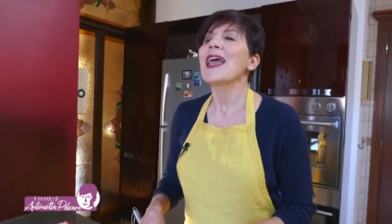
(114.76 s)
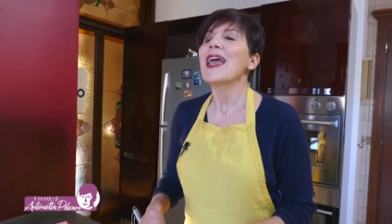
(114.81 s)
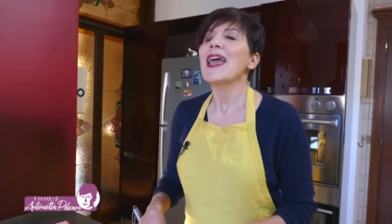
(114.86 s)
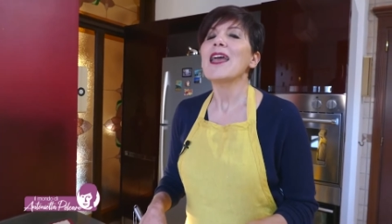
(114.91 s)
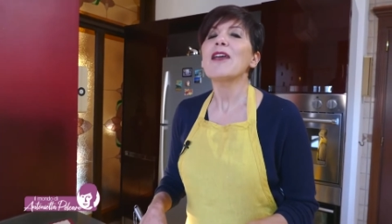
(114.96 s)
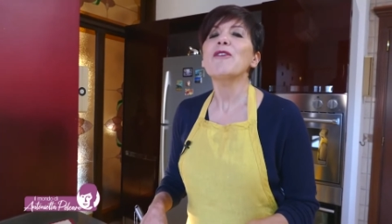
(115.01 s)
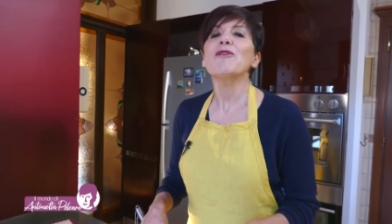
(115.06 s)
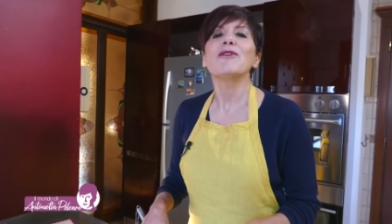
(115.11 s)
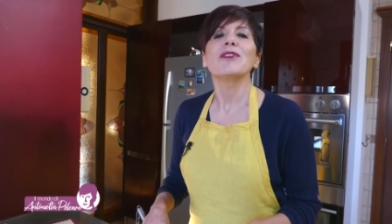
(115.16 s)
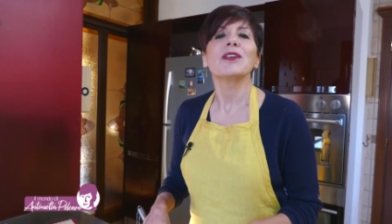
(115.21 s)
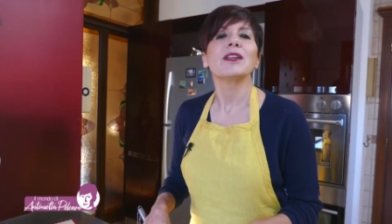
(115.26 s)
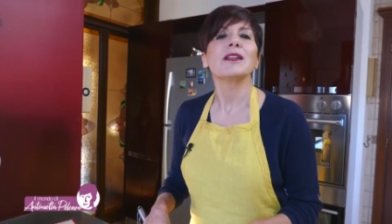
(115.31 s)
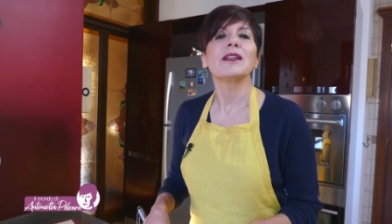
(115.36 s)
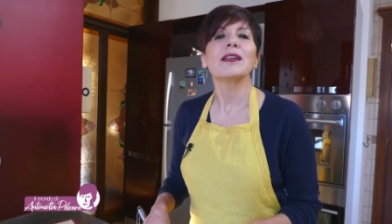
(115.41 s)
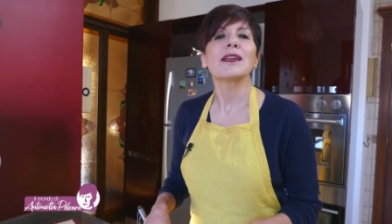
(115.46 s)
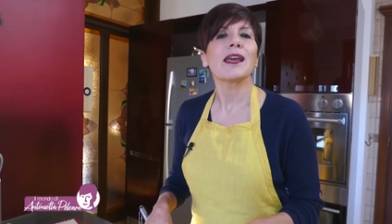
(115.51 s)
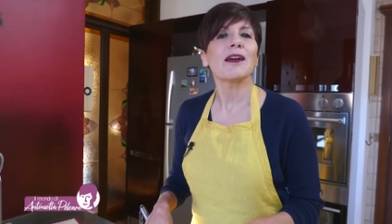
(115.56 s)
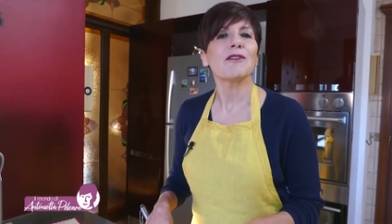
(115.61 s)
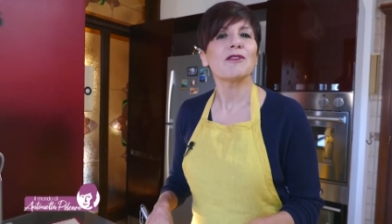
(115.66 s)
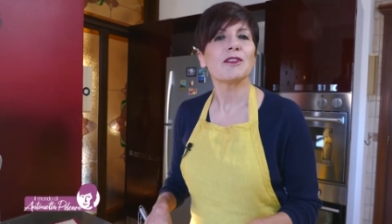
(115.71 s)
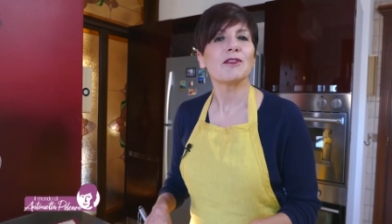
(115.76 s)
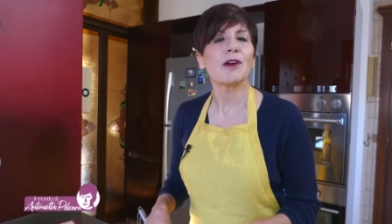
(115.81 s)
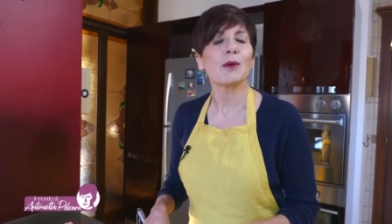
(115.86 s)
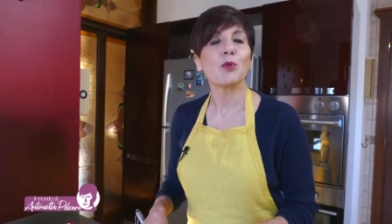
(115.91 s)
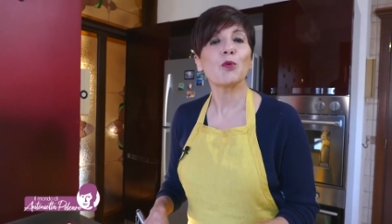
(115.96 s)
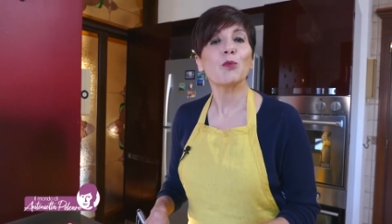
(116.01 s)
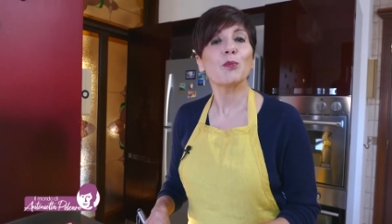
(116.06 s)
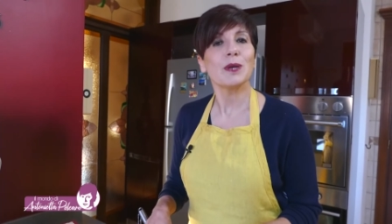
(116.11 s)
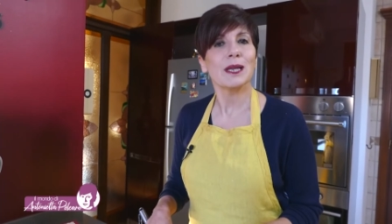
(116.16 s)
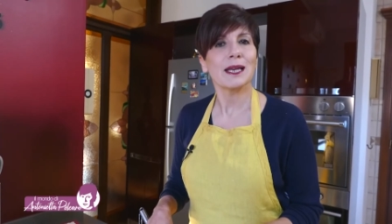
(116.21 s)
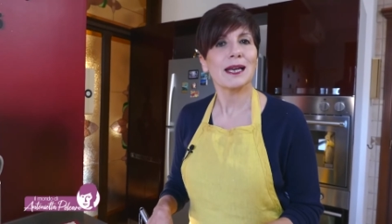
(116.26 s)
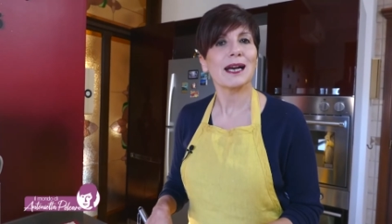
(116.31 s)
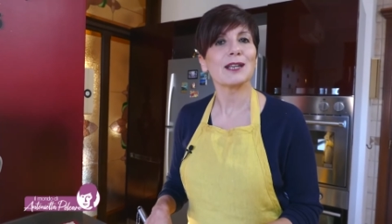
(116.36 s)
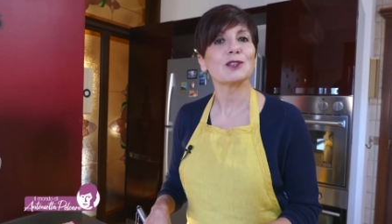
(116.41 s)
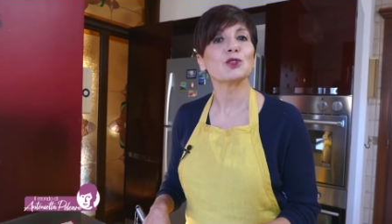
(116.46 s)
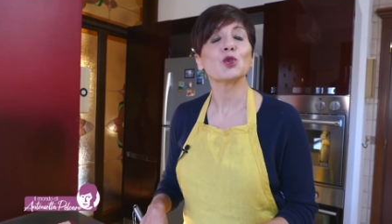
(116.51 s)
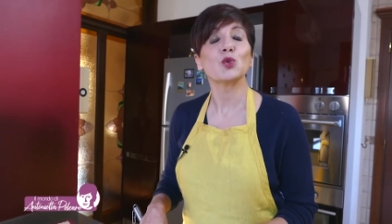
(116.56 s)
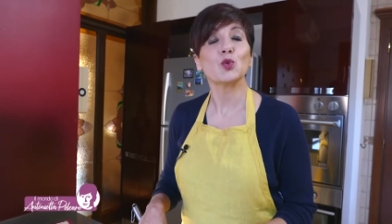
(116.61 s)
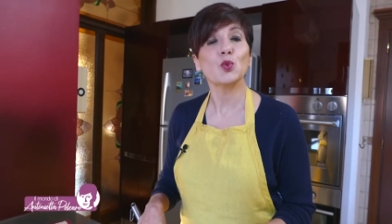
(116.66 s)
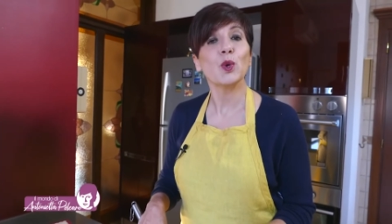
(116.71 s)
e vedi che aveva
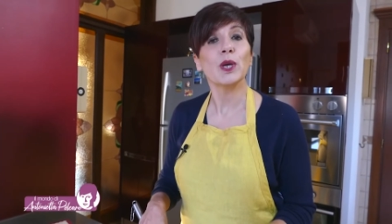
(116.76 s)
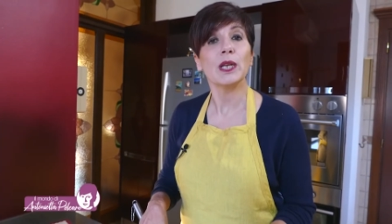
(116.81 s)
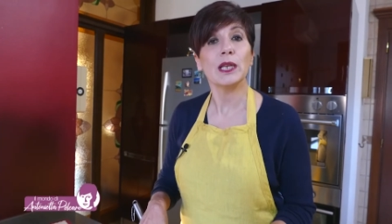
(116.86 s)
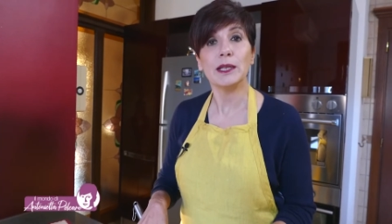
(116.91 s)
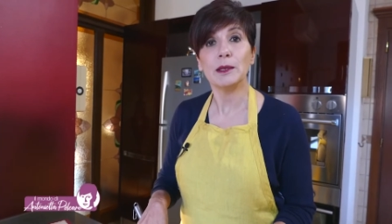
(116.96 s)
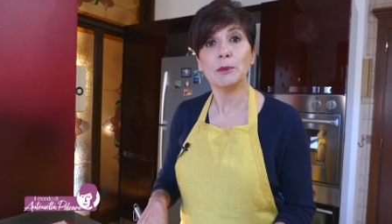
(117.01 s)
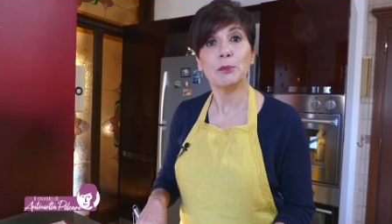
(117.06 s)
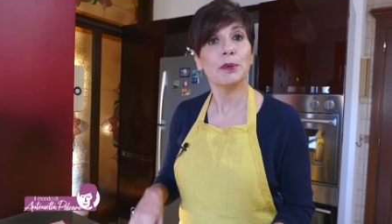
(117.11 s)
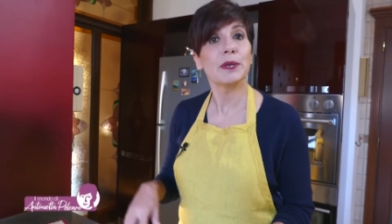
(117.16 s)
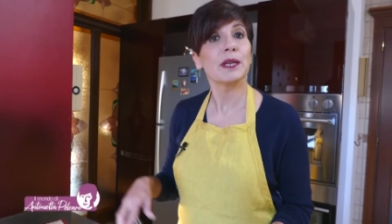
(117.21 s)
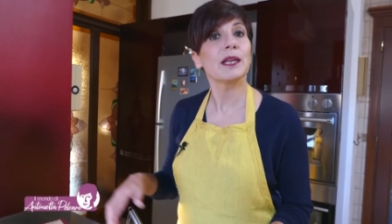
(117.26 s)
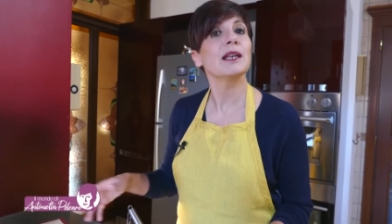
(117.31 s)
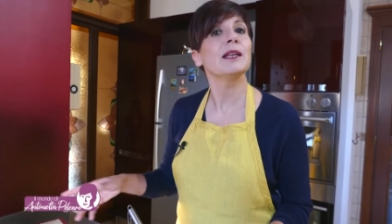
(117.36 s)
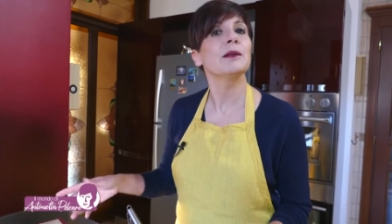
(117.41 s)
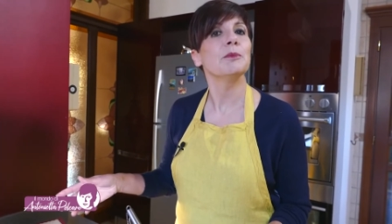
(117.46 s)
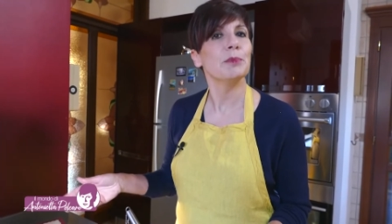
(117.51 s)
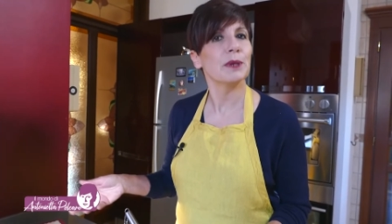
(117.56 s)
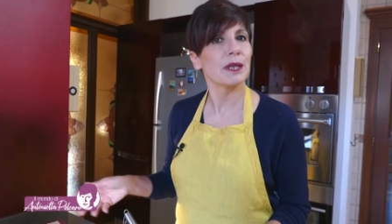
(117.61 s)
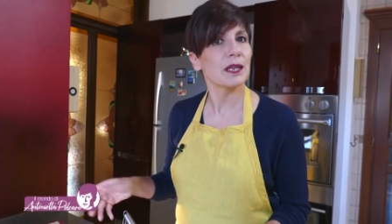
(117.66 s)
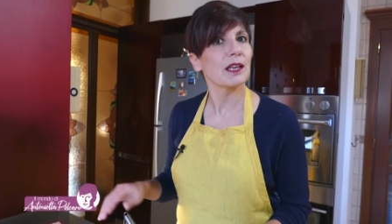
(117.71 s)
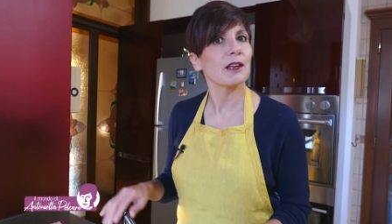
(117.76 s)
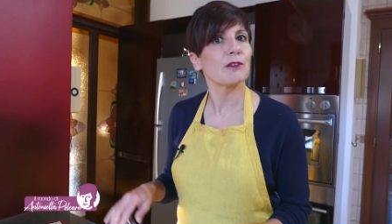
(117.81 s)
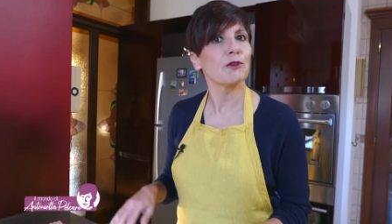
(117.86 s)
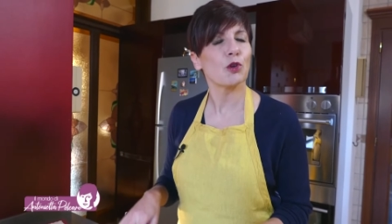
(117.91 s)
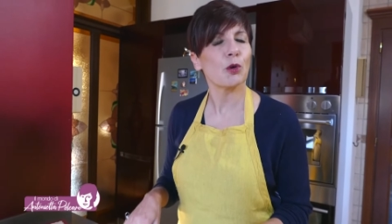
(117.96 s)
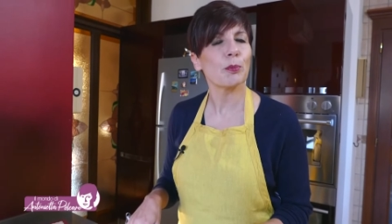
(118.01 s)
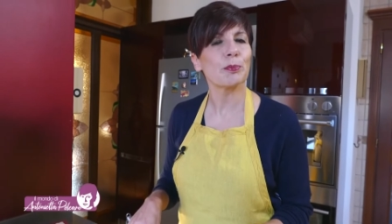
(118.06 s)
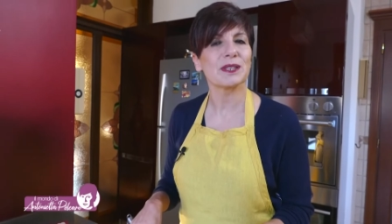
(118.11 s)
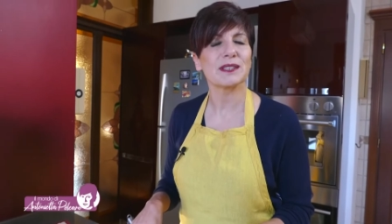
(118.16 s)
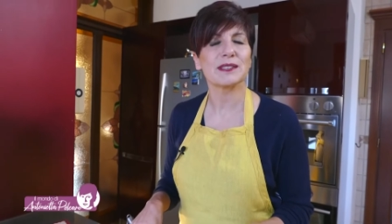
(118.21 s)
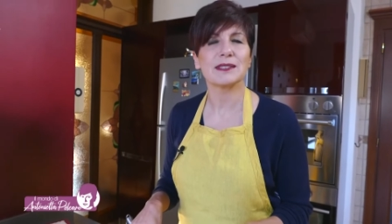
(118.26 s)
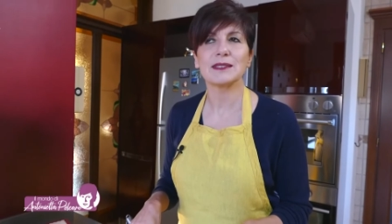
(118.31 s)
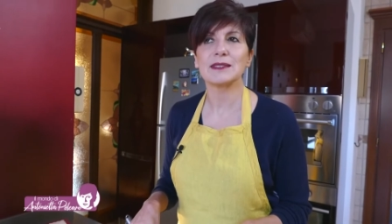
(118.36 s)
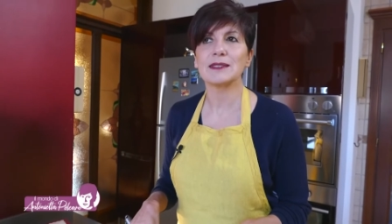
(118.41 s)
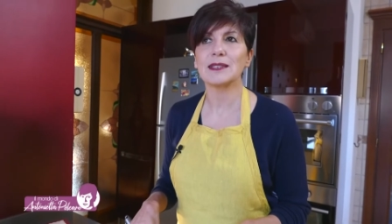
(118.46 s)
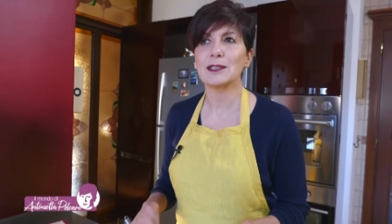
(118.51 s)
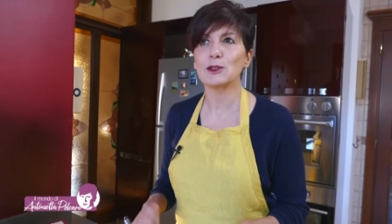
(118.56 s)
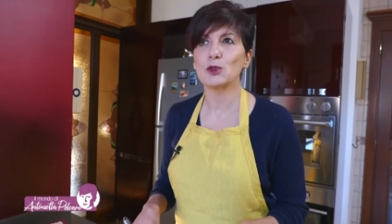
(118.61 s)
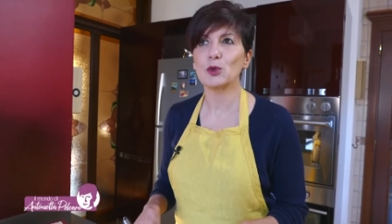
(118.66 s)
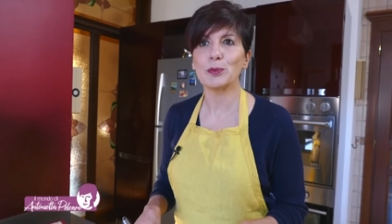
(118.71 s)
pubblicato due libri, libri che vi ho
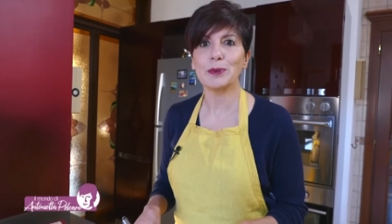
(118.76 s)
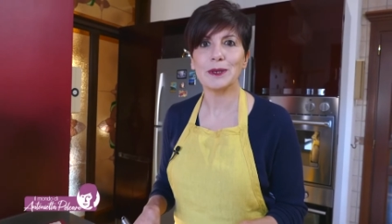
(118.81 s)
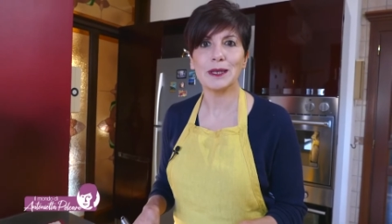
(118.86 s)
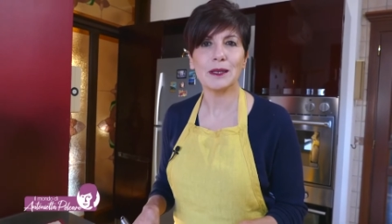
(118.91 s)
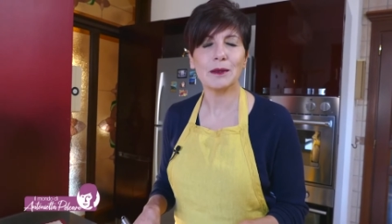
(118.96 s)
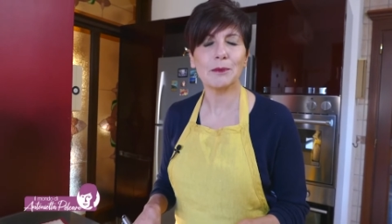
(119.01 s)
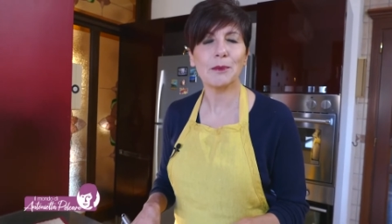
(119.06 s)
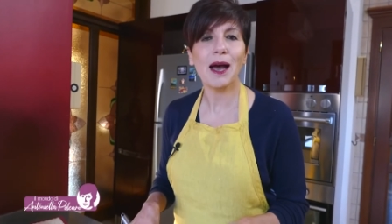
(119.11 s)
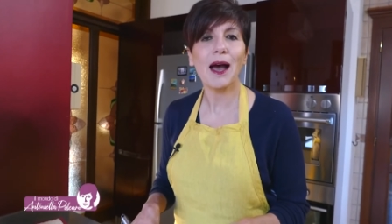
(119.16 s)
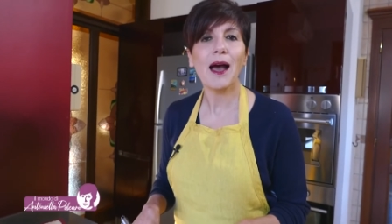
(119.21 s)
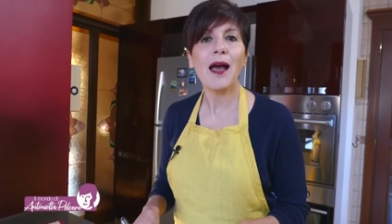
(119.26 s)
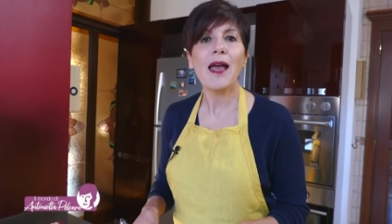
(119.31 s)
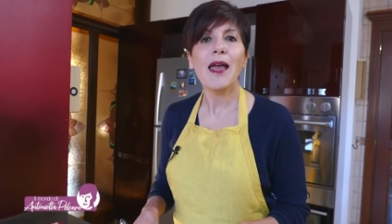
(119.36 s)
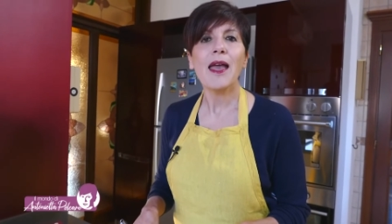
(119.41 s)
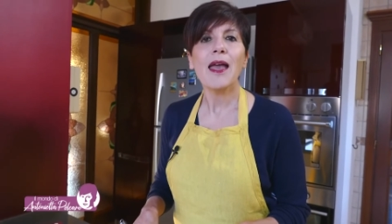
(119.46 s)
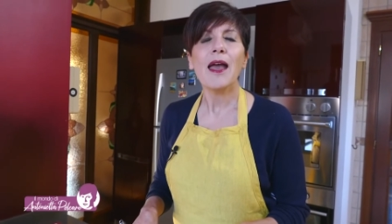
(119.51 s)
presentato prima.